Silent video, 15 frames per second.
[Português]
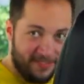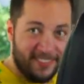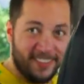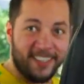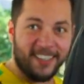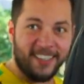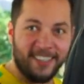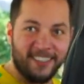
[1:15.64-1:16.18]

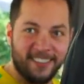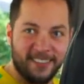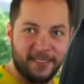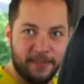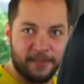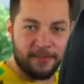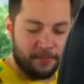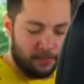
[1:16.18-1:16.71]
cadê, cadê
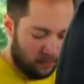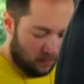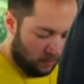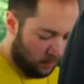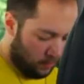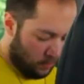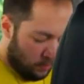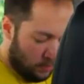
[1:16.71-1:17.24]
as
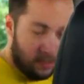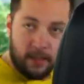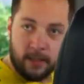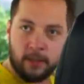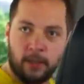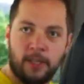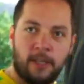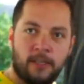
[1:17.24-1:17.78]
táticas? Eu
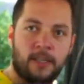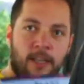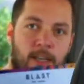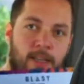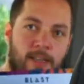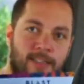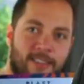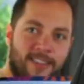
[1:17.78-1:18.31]
só tenho as
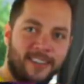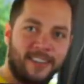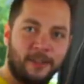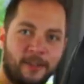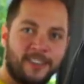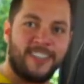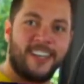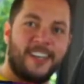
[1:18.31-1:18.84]
regras aqui, eu não
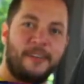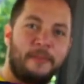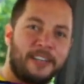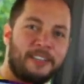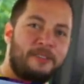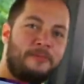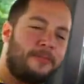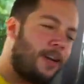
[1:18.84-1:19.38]
passo embaixo
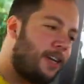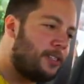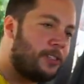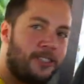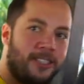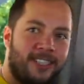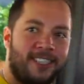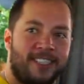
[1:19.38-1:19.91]
do braço,
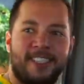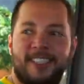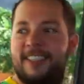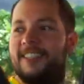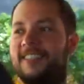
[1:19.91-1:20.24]
gente.